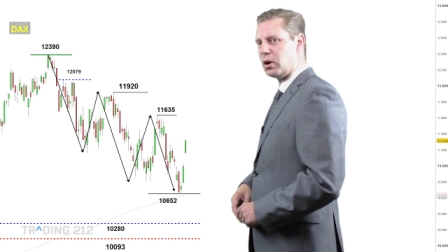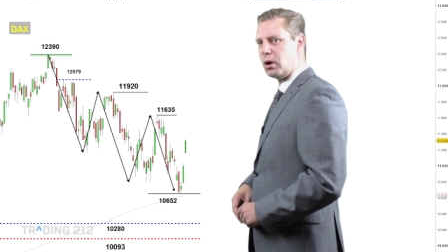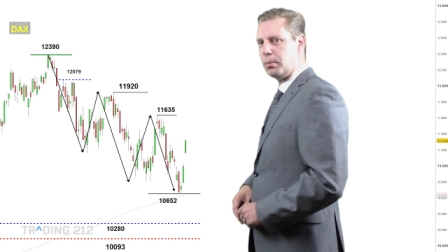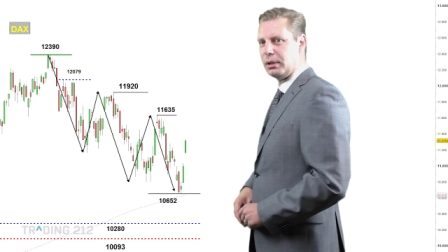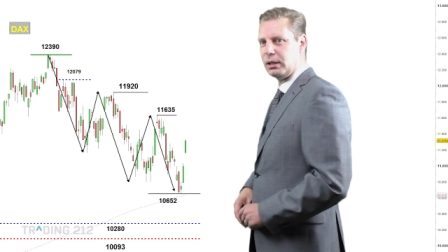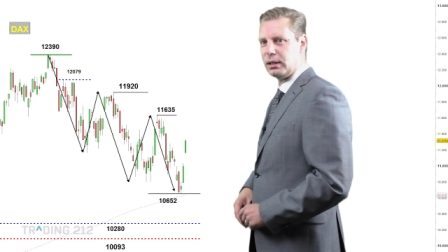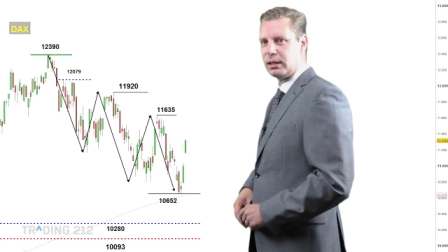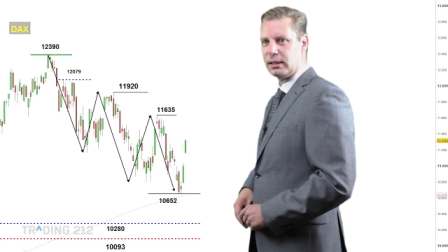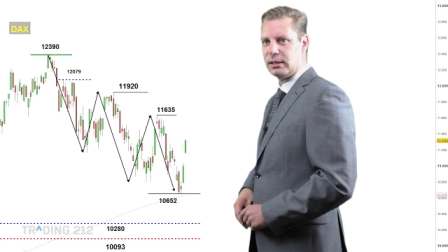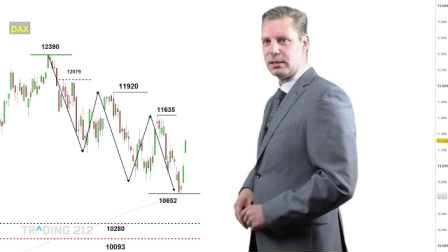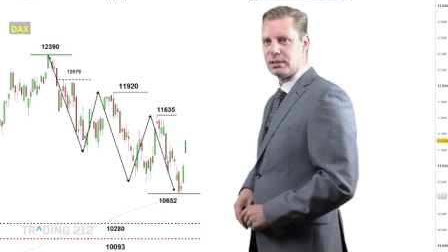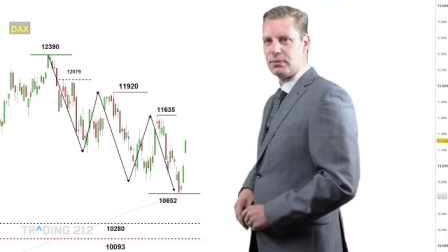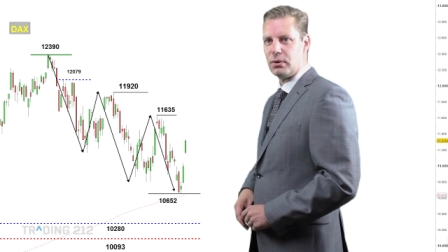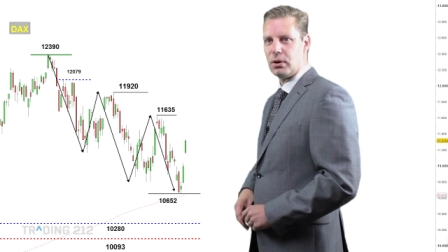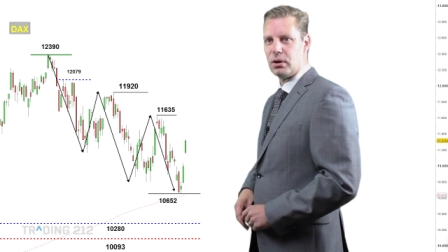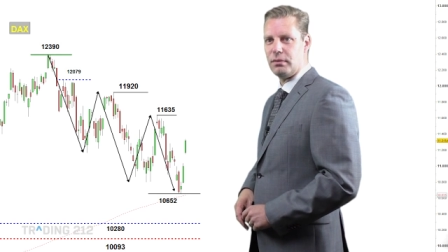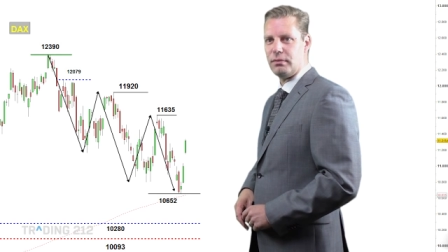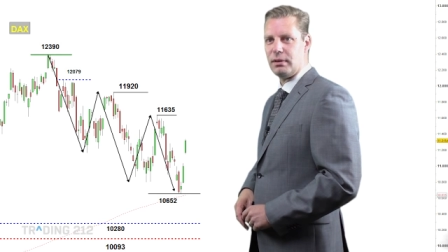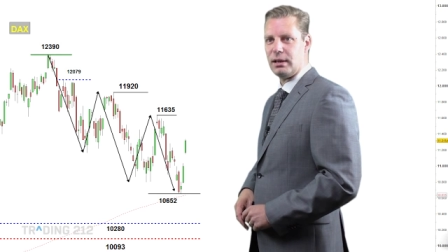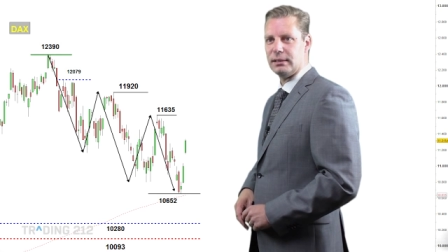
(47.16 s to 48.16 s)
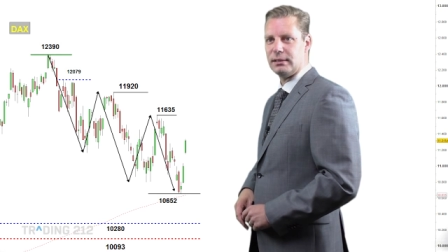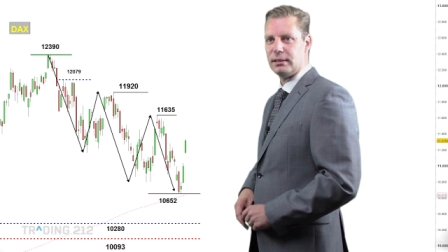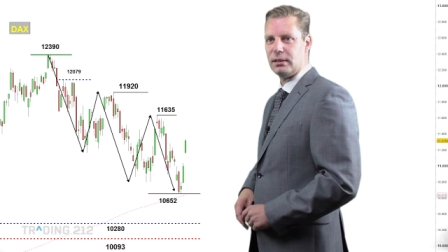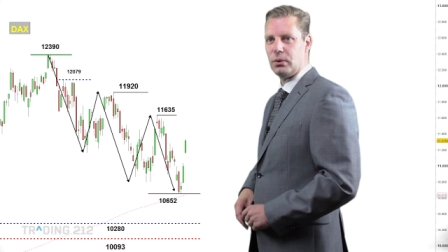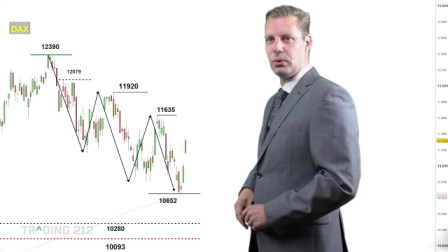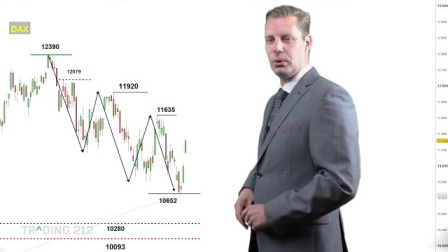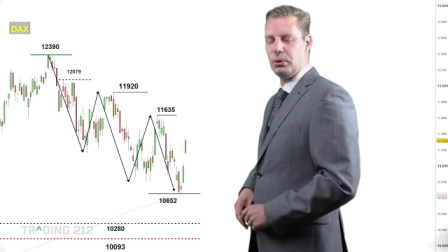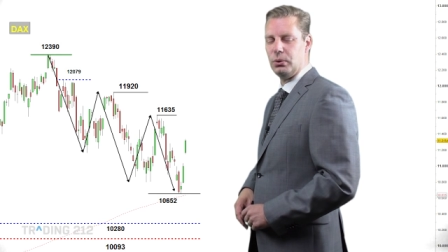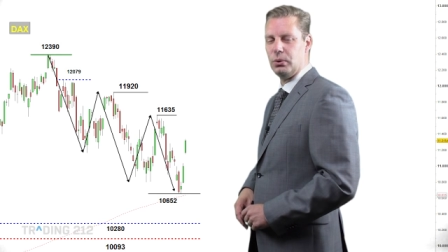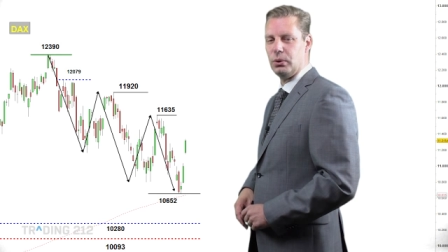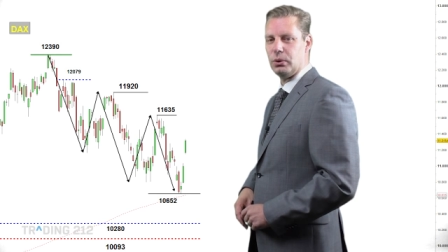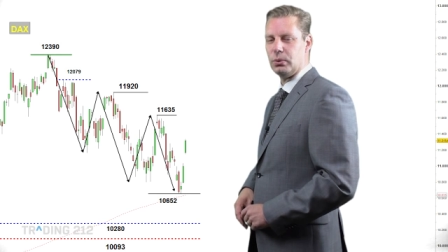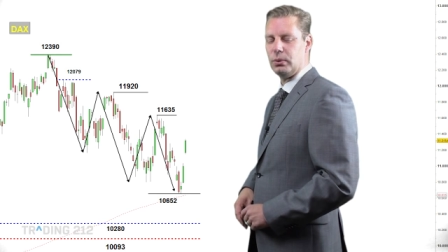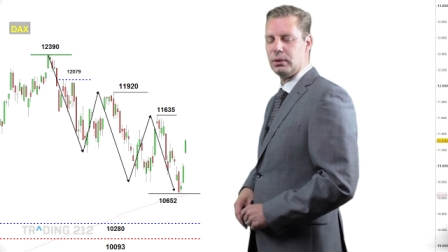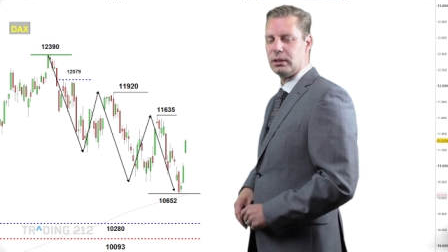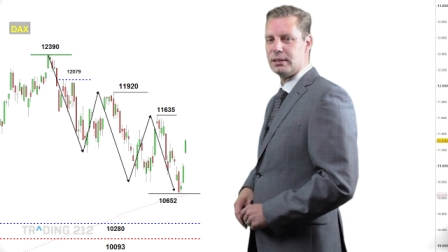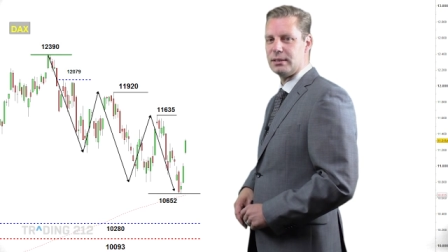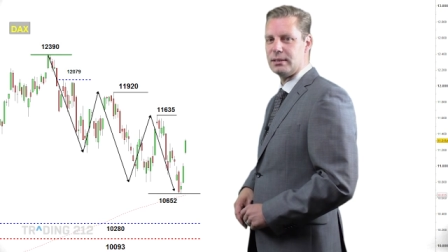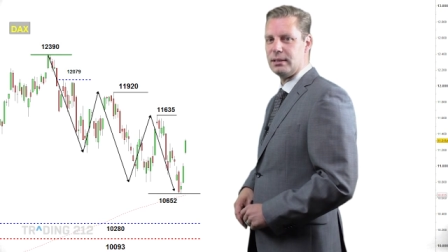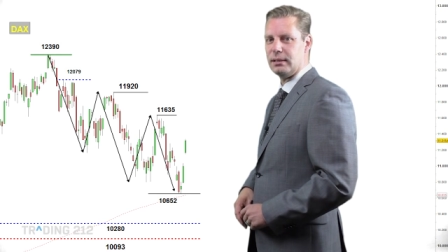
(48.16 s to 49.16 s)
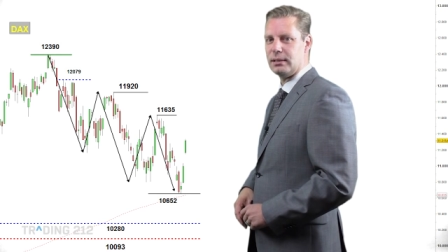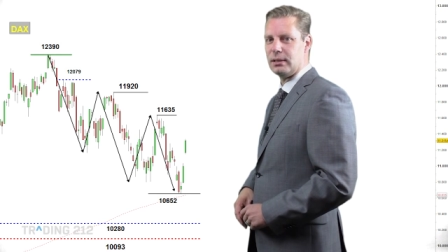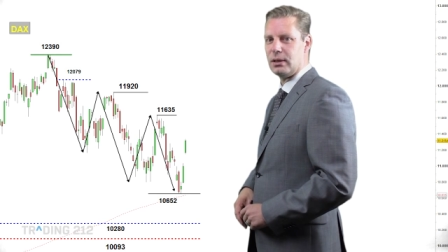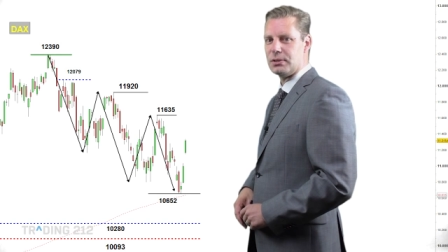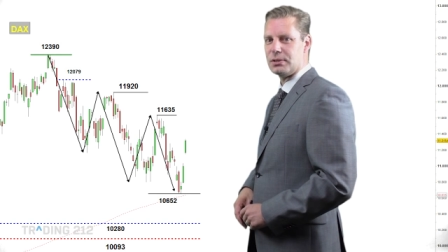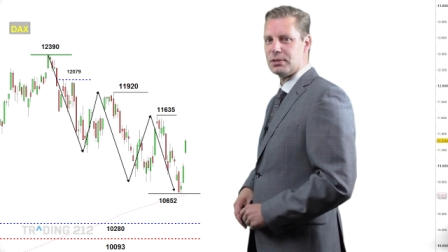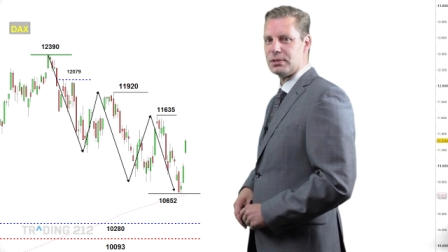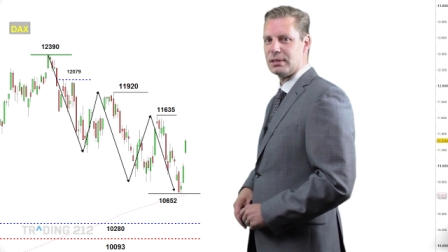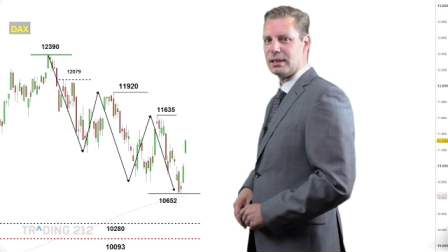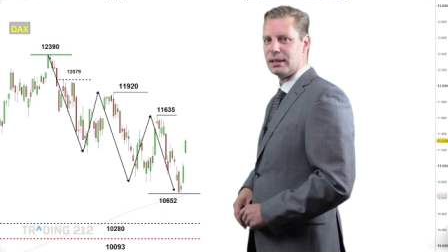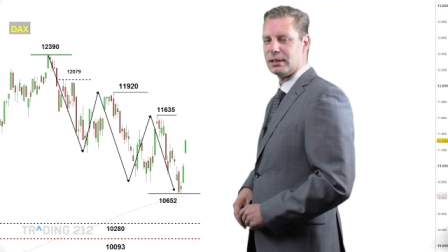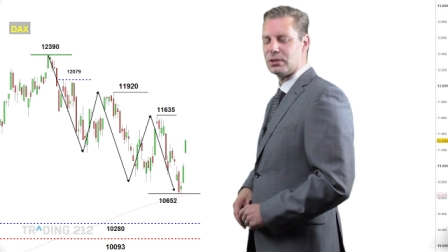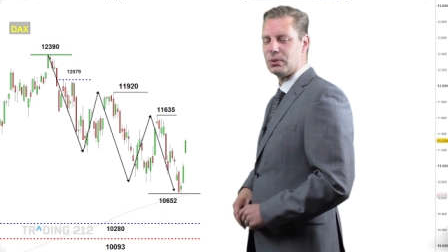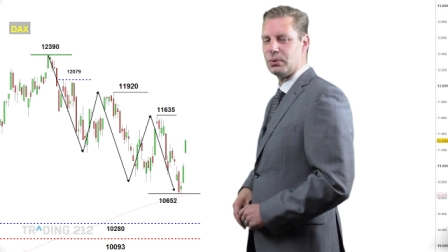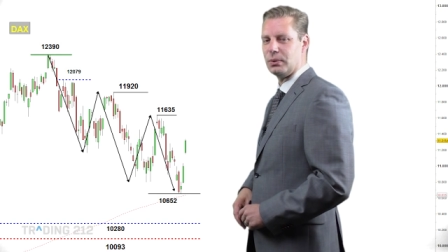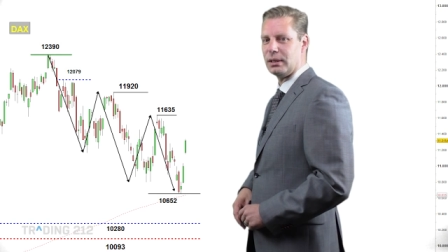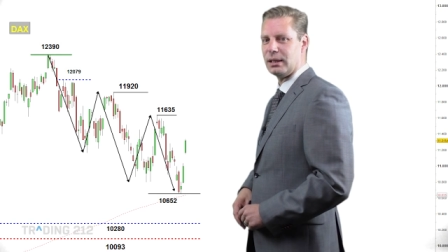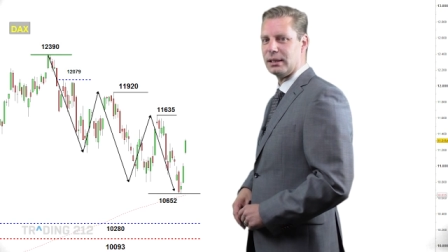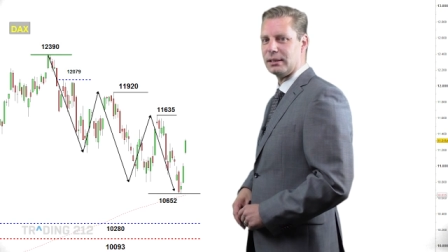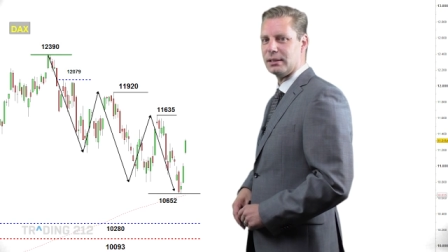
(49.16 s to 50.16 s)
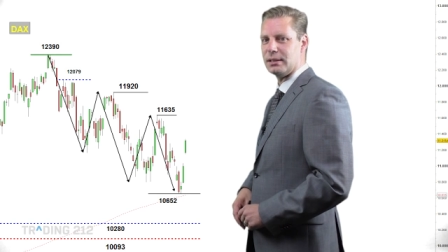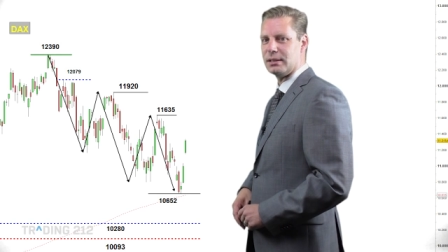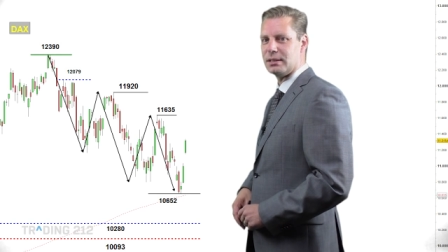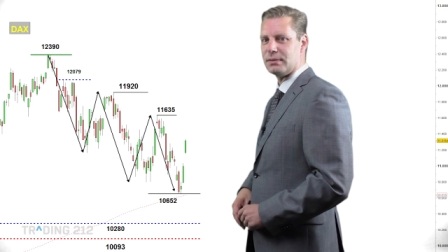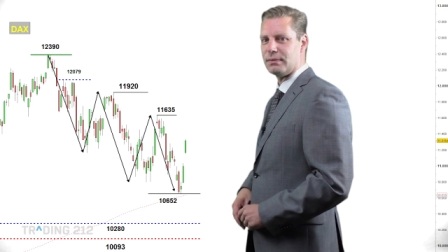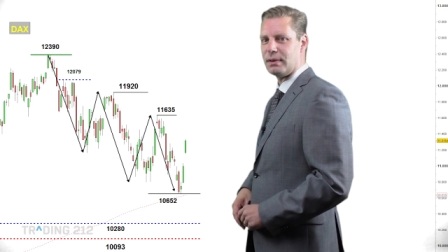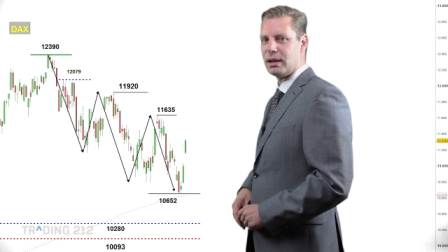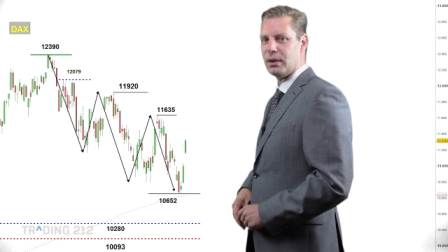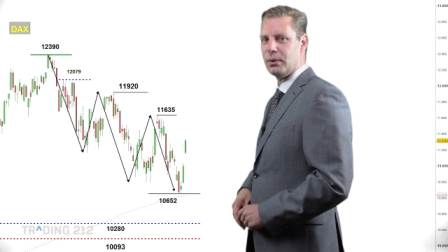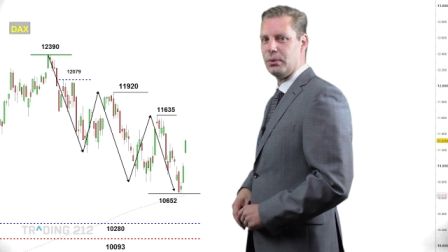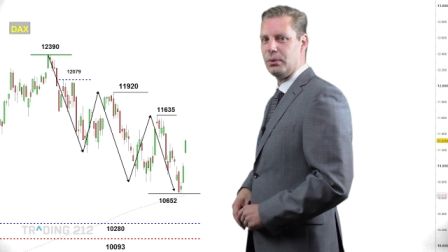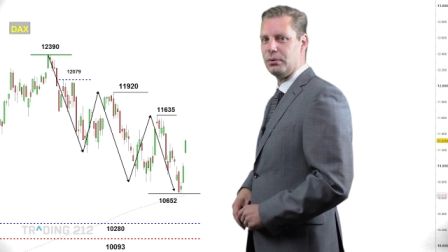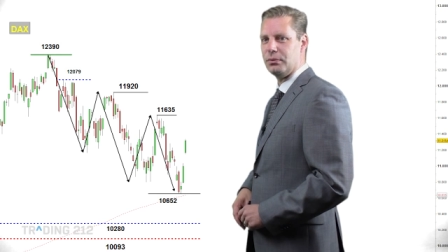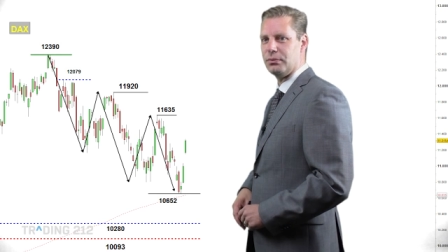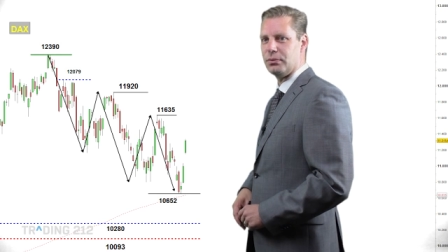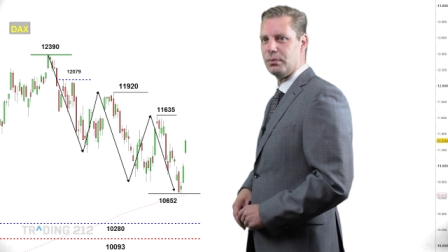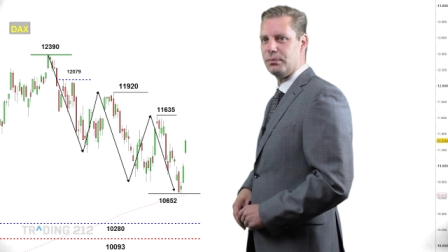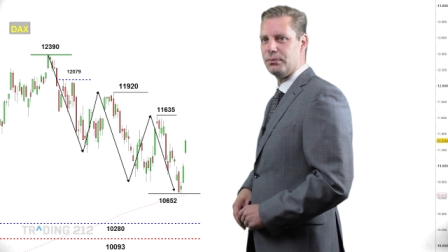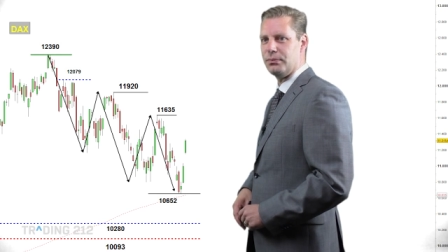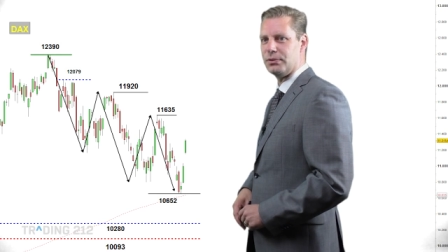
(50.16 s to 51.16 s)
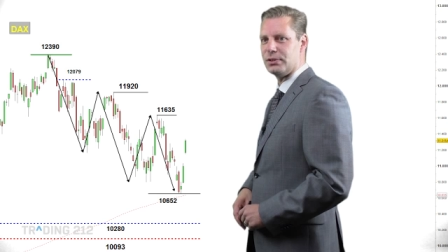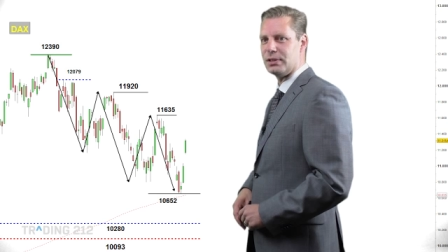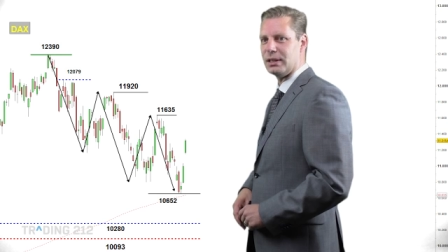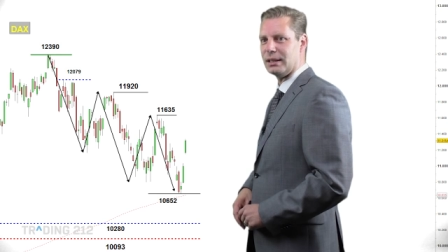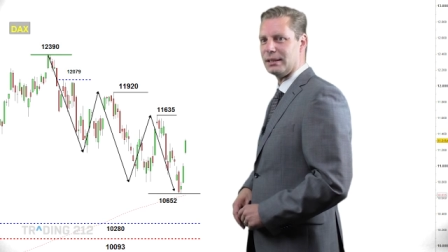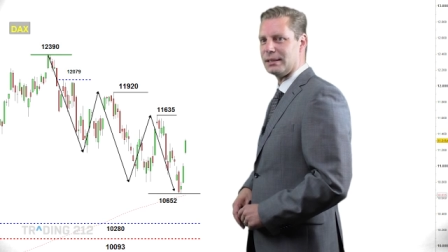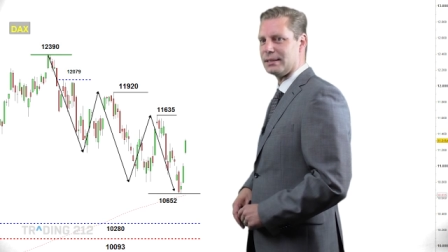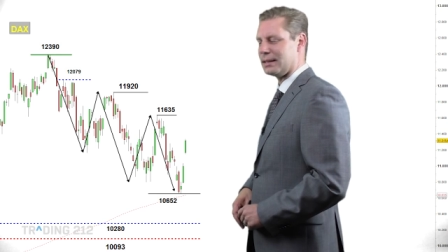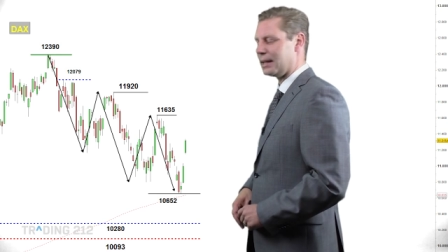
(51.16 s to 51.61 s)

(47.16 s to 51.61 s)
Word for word: kommenden Handelswoche weiter nach unten durch unter 10.652